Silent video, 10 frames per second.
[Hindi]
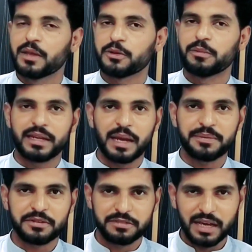तो मेरी
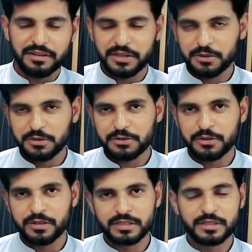आपसे गुजारिश है
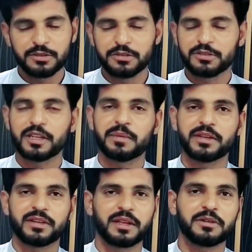दोस्तों जिन दोस्तों ने
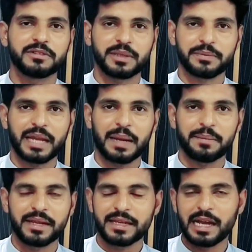भी चैनल को सब्सक्राइब नहीं